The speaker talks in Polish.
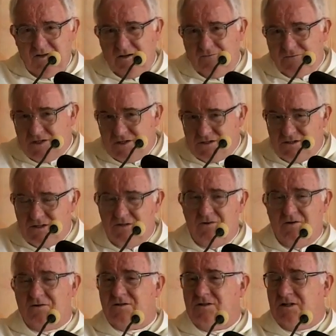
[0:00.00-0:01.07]
to wszyscy
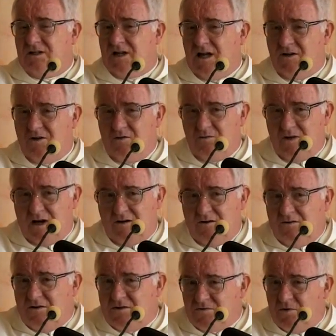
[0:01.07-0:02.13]
to czytają
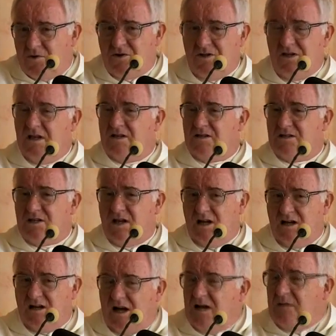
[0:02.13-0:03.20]
jako no
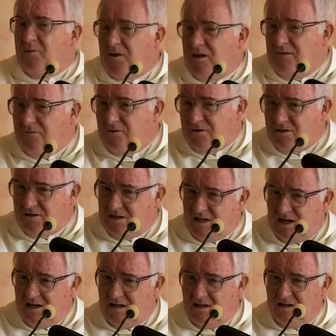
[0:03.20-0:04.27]
złośnica albo
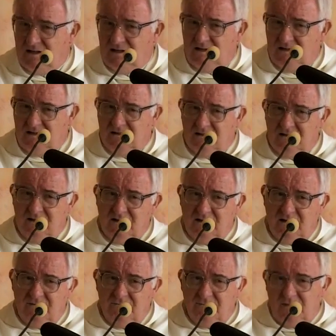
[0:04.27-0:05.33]
dewotka.
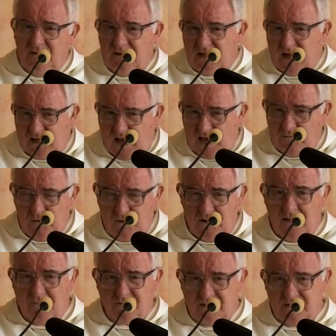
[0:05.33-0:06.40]
I tak jak mi
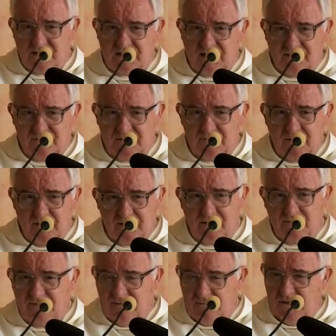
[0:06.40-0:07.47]
ona przedstawiła,
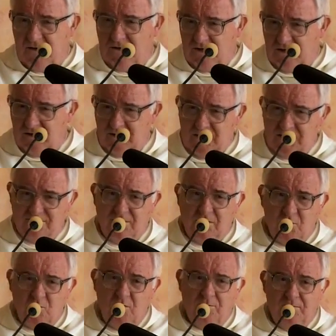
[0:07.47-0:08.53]
to we mnie się
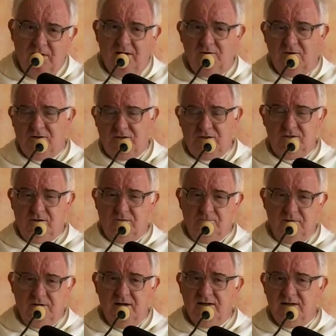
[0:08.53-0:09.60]
odezwał chłopek
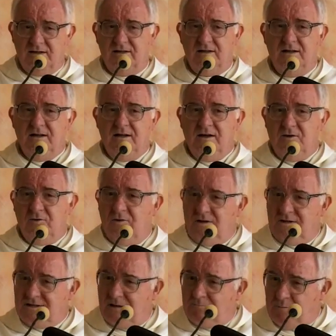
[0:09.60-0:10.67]
roztropek,
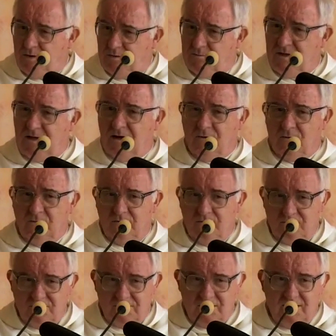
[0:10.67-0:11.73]
który zapomniał,
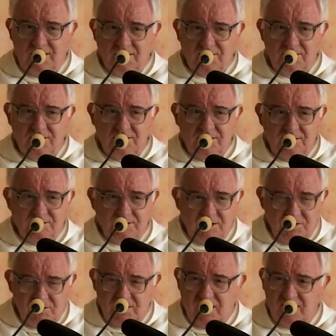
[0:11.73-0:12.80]
że jest
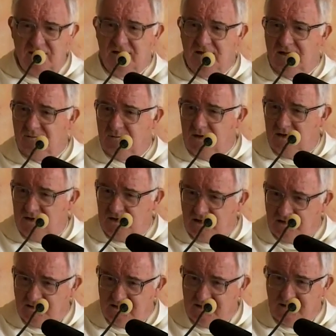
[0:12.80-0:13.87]
chrześcijaninem i
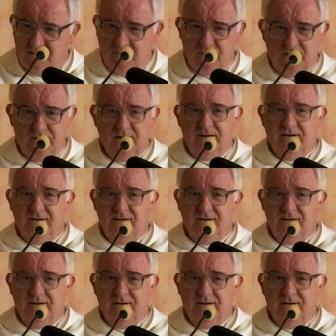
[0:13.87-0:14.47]
księdzem.